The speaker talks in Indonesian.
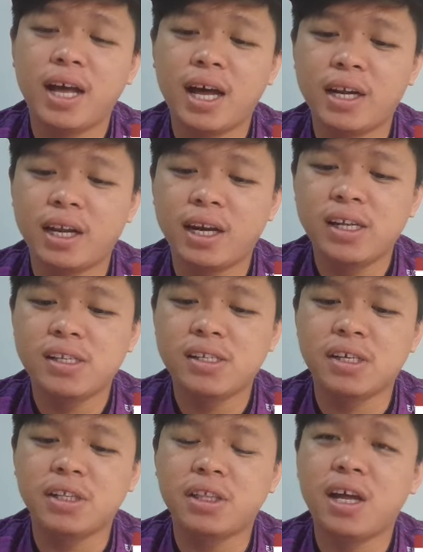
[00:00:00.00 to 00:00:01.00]
adalah
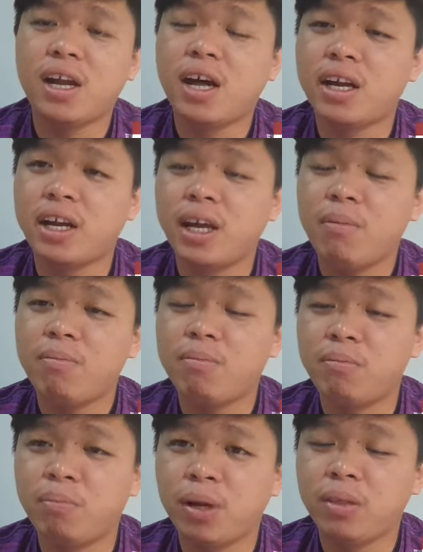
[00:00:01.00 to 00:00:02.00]
sekitar
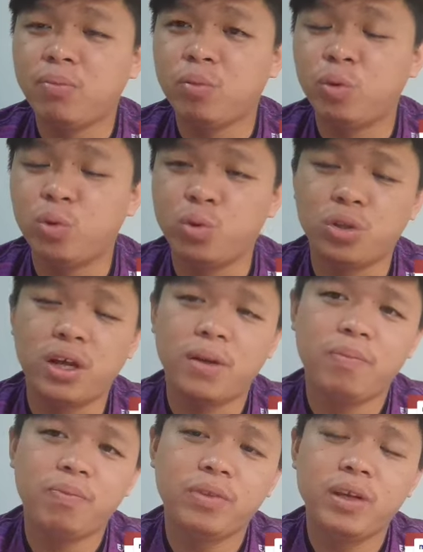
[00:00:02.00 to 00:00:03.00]
RM 40
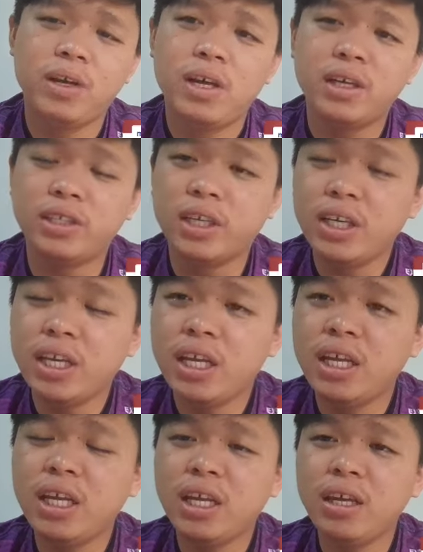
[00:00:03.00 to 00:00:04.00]
juta. Jadi
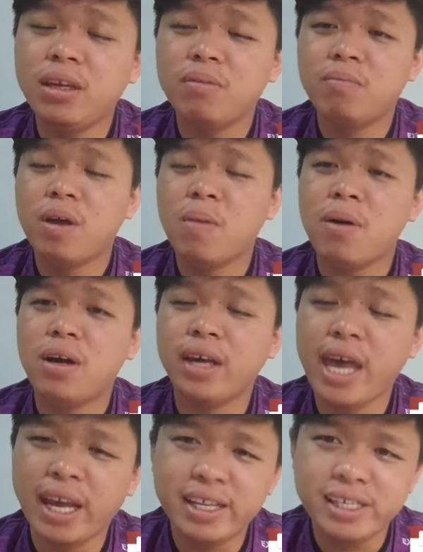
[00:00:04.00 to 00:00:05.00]
ini
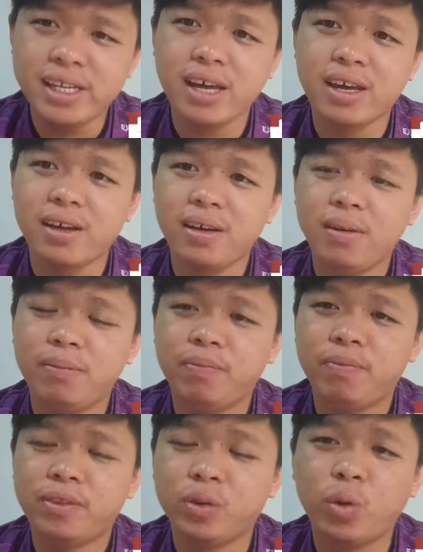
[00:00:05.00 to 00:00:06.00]
memang exact
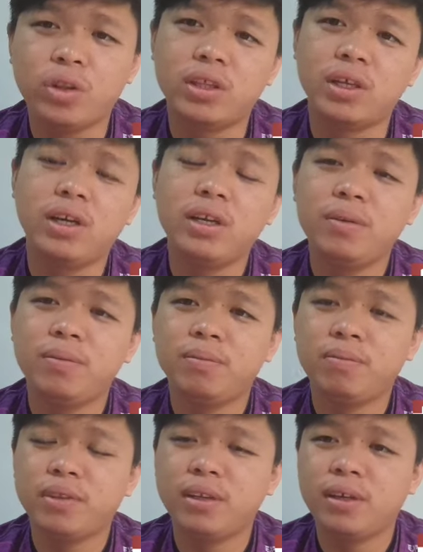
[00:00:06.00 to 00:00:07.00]
total
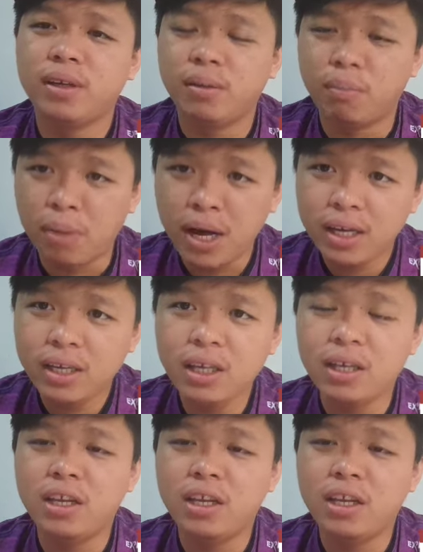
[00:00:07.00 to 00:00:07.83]
baki